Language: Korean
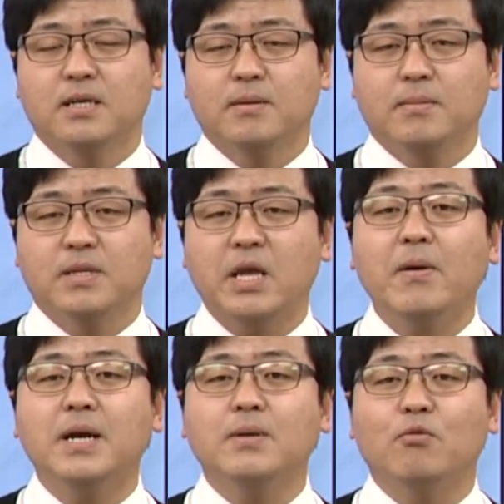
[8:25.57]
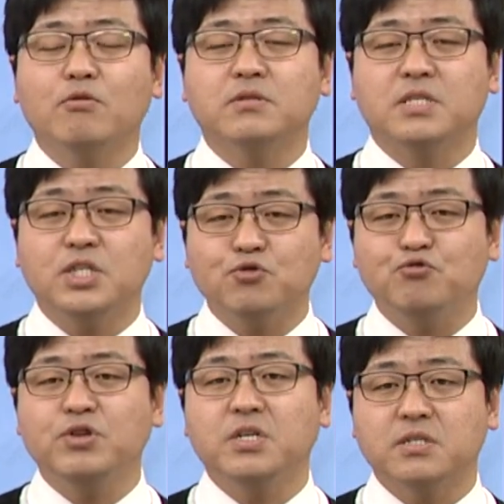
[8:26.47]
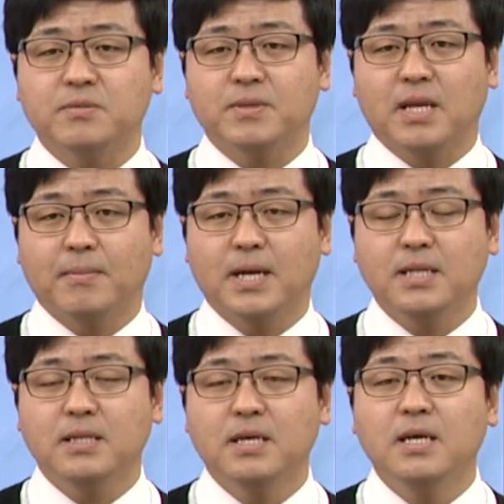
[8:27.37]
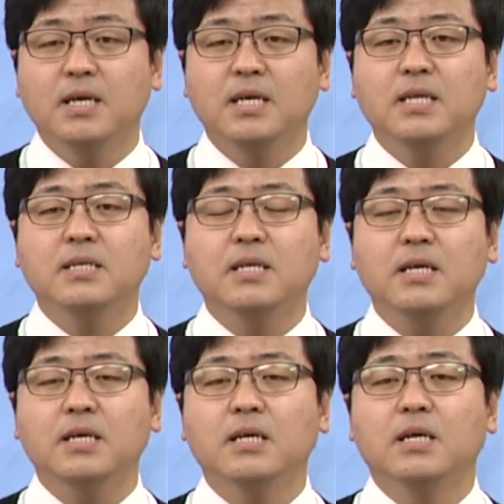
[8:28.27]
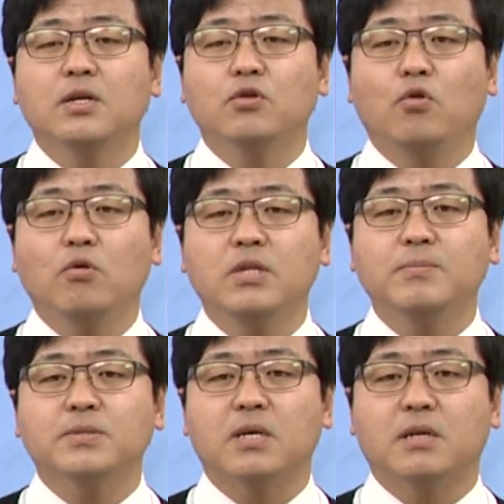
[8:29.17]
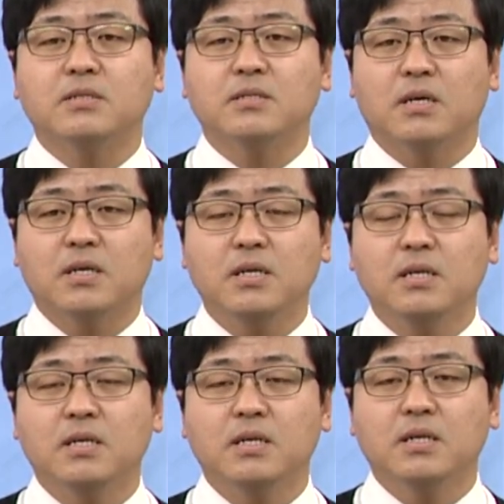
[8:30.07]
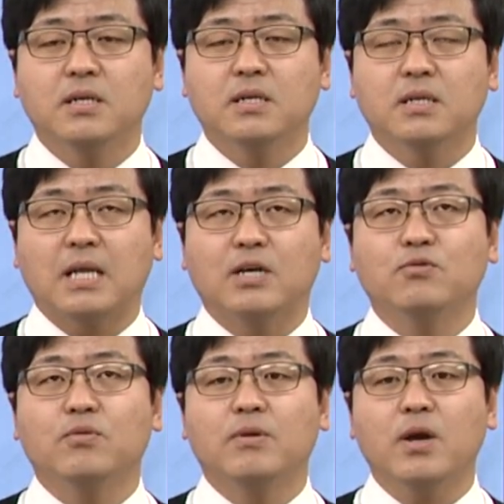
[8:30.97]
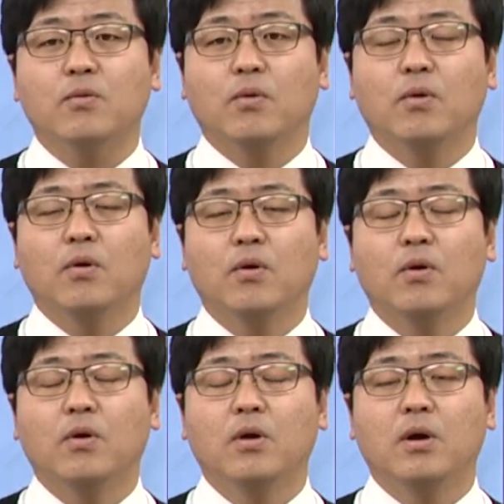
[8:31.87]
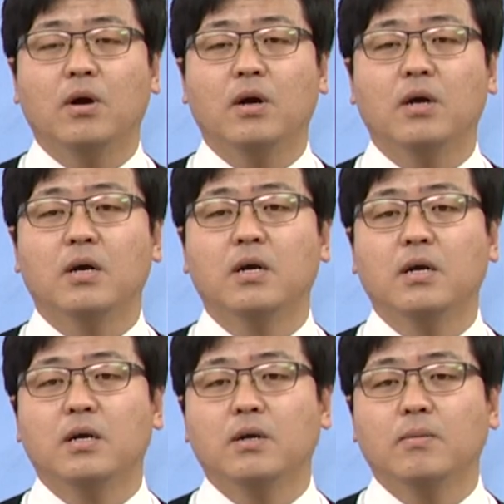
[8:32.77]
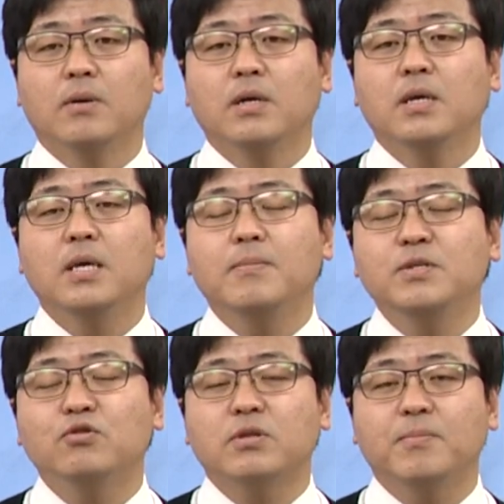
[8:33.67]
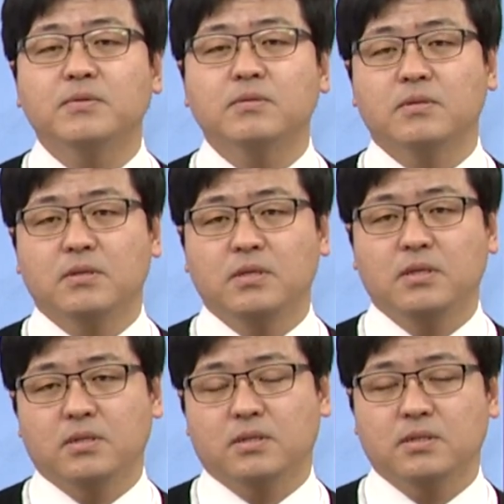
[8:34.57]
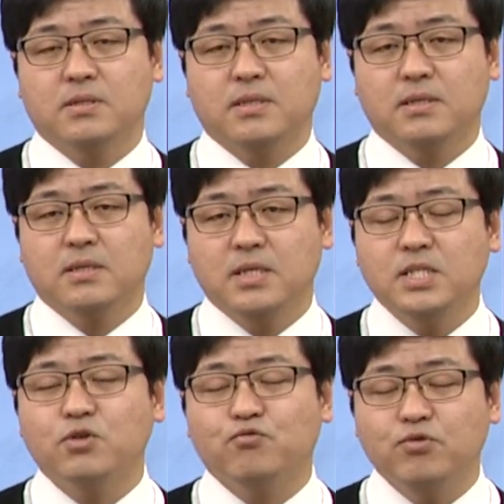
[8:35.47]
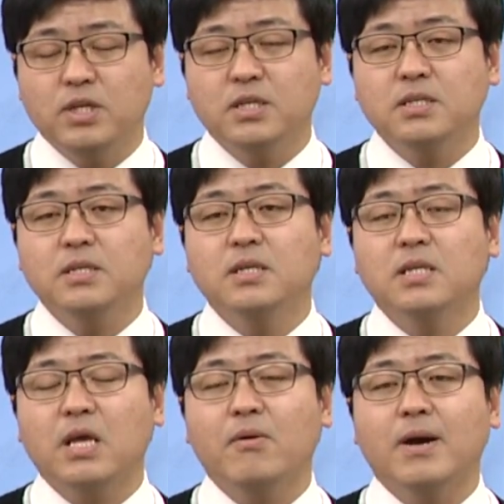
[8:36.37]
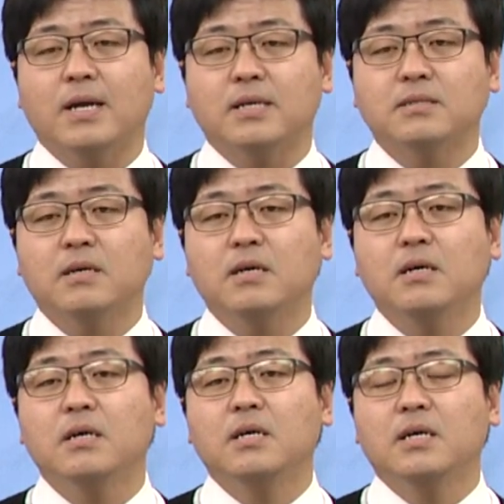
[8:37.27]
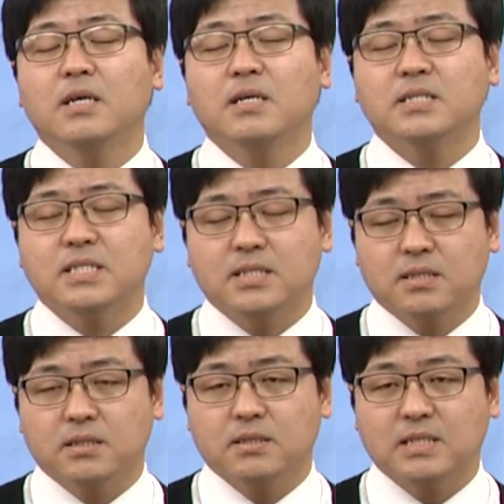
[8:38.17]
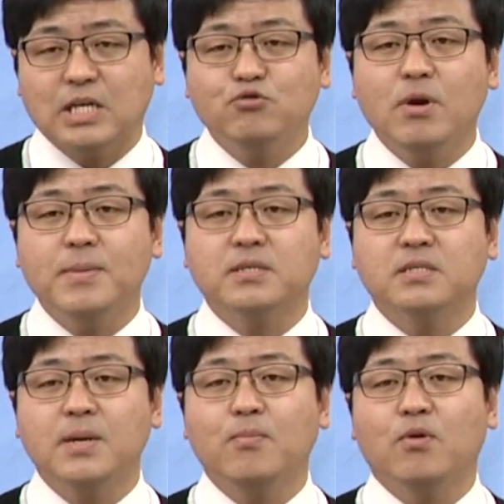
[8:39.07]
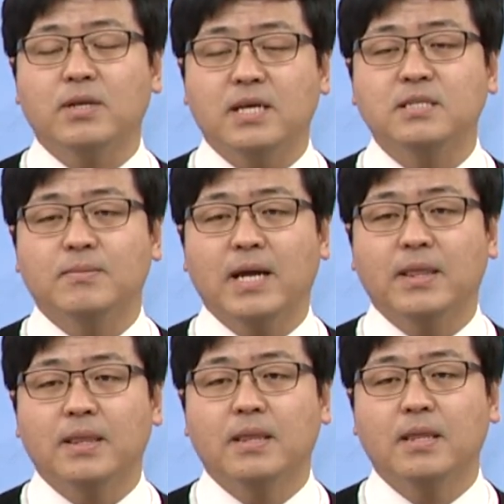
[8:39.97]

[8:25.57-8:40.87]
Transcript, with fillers: 뭐, 태화관에 모인 것은 29인이었습니다만 이들이 독립선언서를 낭독을 했고 어, 이 민족대표 그 29인은 태화관에서 그 자수하면서 체포가 되지만